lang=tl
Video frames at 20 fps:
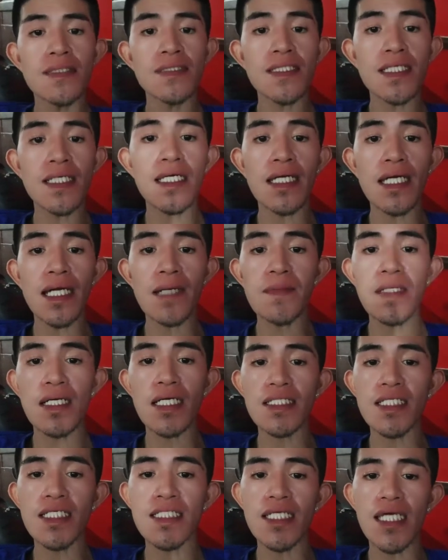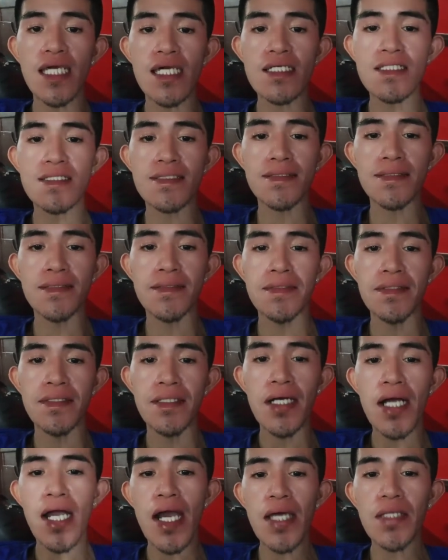Sige nga mga DDS,
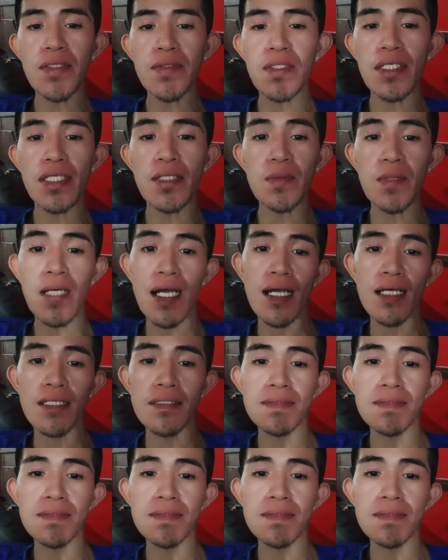anong ginawa